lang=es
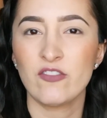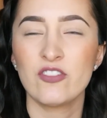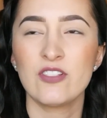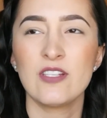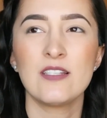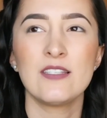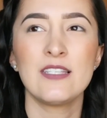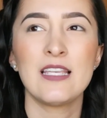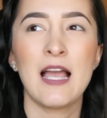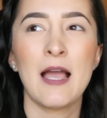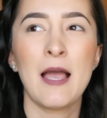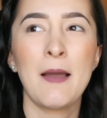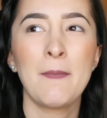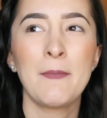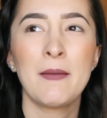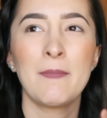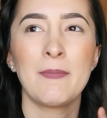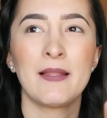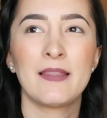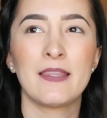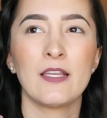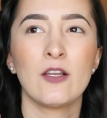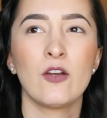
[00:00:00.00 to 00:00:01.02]
Entonces ya
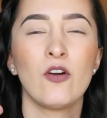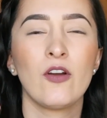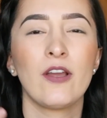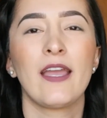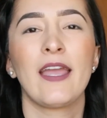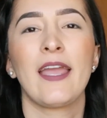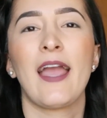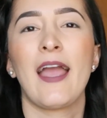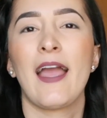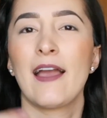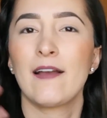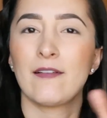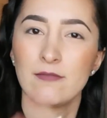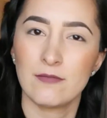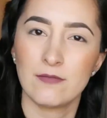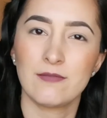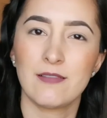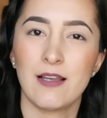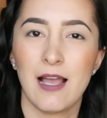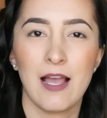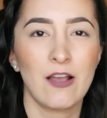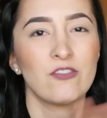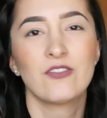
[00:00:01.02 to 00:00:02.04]
me platicó que,
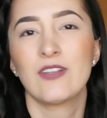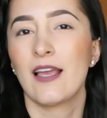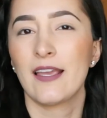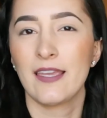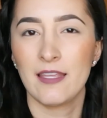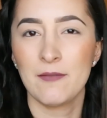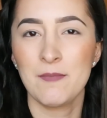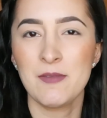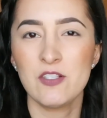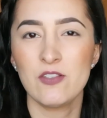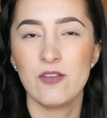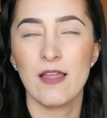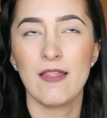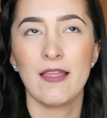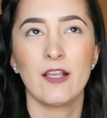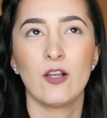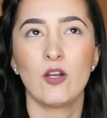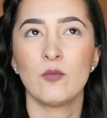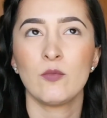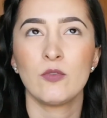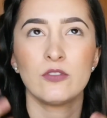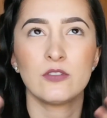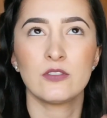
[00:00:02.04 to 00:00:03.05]
o sea, aquí en mi ciudad
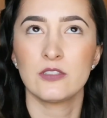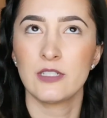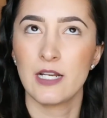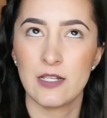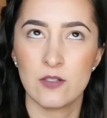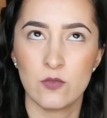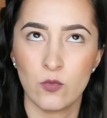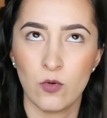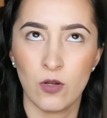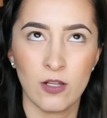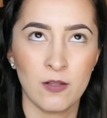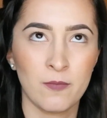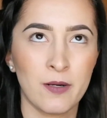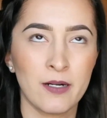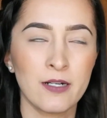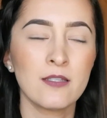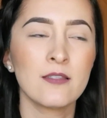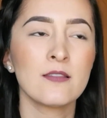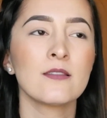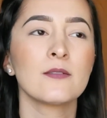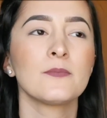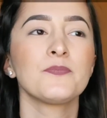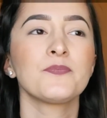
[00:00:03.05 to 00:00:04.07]
hay como tres
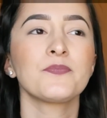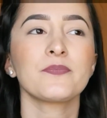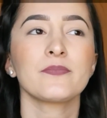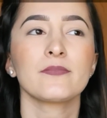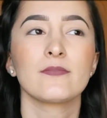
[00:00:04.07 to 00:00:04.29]
Walmarts